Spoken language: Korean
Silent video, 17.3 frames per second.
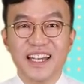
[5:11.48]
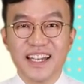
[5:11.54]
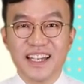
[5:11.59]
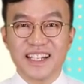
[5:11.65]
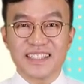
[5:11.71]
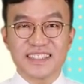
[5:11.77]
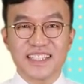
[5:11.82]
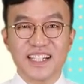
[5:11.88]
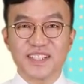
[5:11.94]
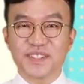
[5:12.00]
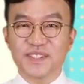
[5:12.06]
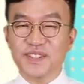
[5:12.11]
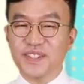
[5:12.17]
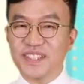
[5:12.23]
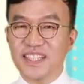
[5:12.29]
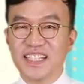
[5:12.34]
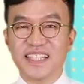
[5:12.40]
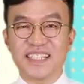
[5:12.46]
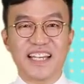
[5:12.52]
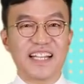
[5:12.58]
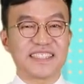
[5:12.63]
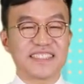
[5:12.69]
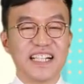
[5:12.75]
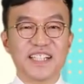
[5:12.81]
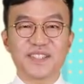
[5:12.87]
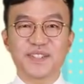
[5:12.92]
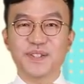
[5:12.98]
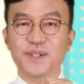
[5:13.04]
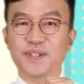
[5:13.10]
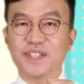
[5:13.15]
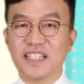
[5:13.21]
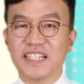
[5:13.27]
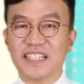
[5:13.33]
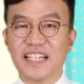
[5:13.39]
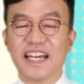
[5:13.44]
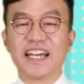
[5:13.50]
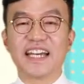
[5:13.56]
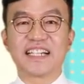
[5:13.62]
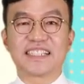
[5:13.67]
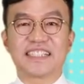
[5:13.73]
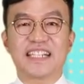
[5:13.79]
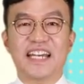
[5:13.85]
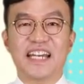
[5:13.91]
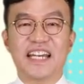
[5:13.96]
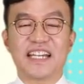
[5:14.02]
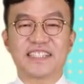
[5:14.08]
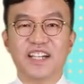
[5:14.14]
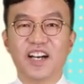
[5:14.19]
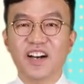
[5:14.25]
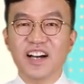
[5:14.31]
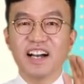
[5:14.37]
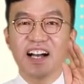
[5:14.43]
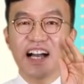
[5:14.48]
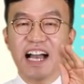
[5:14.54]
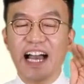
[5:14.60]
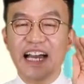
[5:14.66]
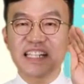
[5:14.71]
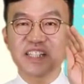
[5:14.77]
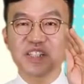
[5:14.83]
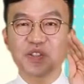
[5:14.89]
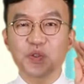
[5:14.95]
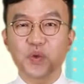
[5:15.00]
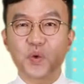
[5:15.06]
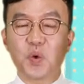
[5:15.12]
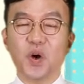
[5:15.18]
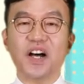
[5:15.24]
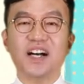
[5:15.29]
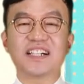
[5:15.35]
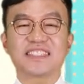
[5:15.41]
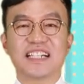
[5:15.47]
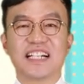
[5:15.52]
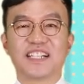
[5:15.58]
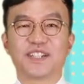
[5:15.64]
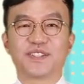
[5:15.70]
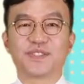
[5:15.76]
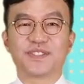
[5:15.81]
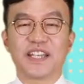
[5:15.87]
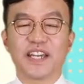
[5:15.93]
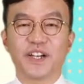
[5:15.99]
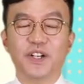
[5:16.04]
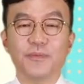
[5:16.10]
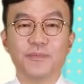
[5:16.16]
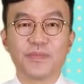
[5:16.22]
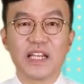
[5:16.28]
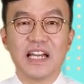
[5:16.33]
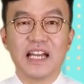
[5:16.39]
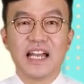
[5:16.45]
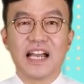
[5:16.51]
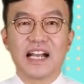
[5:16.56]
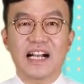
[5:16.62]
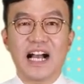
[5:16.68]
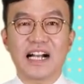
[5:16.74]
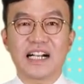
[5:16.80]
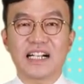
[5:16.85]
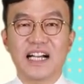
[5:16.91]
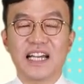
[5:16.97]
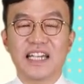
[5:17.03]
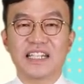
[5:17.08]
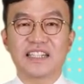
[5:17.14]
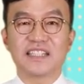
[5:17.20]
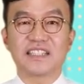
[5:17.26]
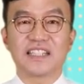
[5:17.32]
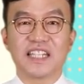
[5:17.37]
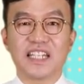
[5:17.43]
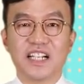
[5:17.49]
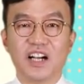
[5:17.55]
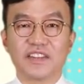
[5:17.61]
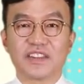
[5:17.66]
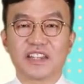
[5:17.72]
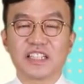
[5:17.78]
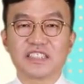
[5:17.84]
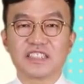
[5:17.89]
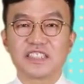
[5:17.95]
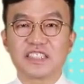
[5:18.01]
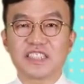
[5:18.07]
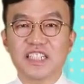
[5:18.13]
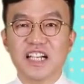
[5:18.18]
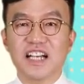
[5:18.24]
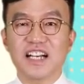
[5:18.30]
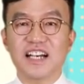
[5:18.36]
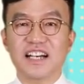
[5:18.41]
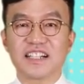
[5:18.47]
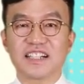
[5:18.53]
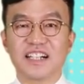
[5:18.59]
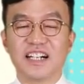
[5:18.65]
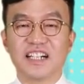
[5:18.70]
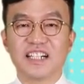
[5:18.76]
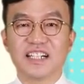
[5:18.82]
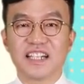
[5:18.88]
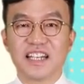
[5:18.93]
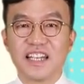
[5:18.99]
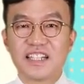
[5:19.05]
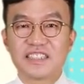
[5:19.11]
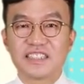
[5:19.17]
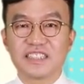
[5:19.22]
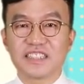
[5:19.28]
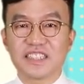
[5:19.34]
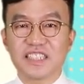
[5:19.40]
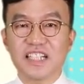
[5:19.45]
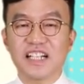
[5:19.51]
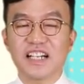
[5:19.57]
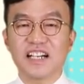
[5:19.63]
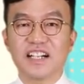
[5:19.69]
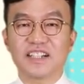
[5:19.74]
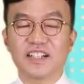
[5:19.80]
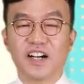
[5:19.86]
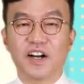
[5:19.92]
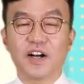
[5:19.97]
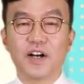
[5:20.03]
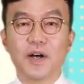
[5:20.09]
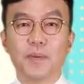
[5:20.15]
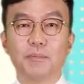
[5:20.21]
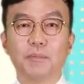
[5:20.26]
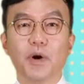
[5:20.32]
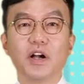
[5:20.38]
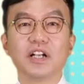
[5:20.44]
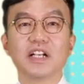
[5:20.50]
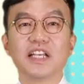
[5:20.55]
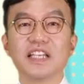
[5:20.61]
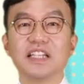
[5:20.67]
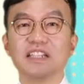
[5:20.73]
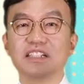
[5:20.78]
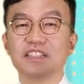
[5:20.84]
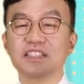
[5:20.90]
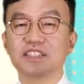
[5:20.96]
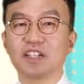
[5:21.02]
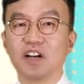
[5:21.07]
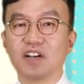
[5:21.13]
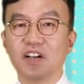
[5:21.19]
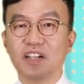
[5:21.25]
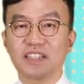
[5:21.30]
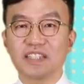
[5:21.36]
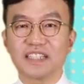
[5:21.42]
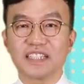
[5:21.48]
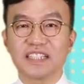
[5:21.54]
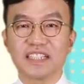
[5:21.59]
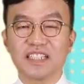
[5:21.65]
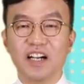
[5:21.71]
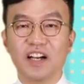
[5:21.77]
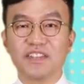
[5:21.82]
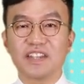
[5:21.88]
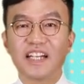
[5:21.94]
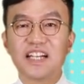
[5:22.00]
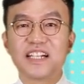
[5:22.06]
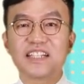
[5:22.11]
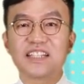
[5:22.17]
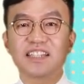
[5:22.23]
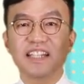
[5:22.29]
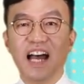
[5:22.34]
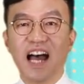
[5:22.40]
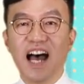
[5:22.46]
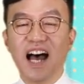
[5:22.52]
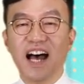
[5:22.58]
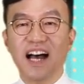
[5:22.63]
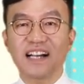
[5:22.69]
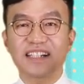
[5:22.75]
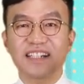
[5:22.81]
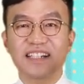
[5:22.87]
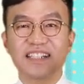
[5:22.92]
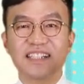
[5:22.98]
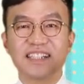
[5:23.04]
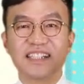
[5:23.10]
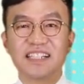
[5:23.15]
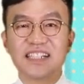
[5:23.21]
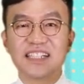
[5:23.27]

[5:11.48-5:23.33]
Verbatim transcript: 때 짧고 길게, 짧고 길게 그래서 한국어 살려두세요. 가까이 있는 이것, 저거, 저거 멀리 있는 저것, 그것, 나거,